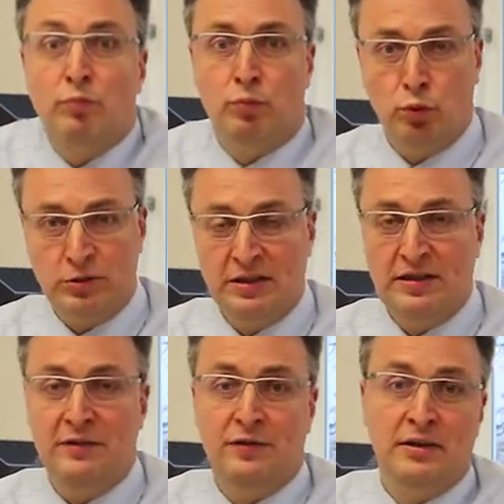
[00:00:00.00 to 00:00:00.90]

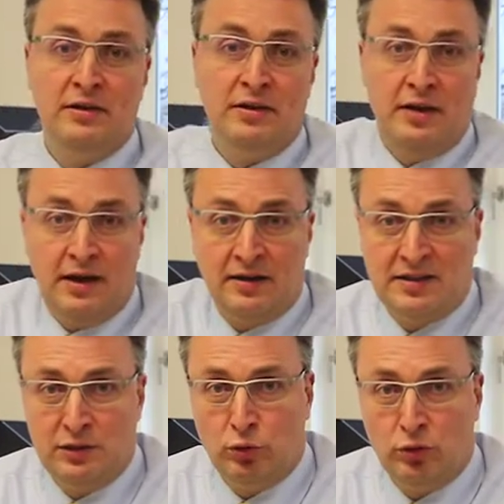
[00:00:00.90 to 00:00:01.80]
positive
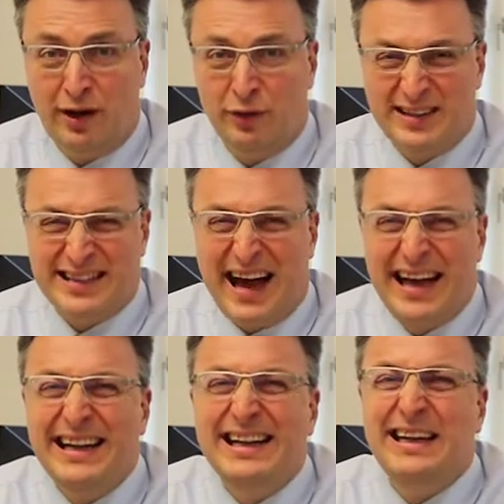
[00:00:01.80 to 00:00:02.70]
Reaktion auf das
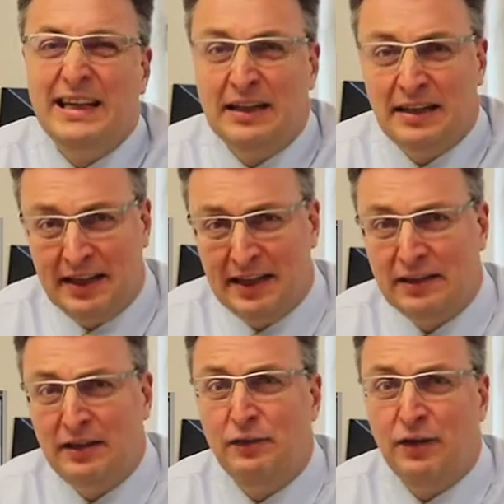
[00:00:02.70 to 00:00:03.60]
eigentlich
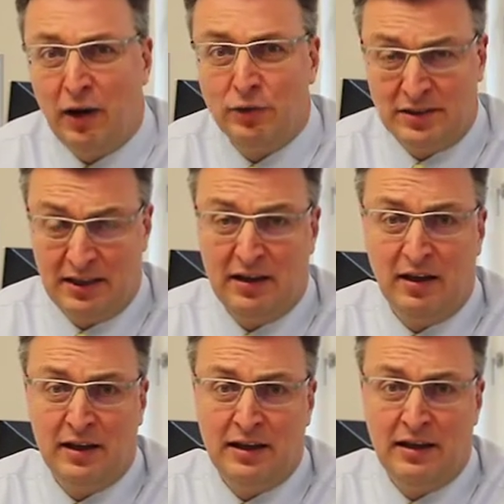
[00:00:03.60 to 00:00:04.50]
negativ
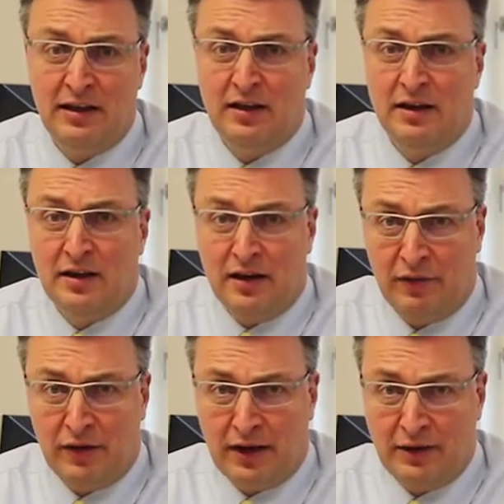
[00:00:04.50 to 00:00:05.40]
ausgegangene
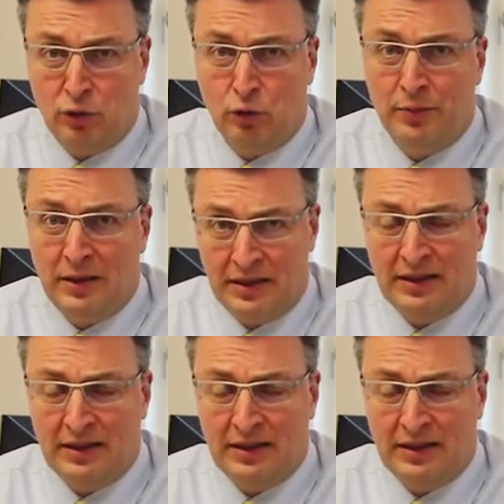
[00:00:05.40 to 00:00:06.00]
Referendum in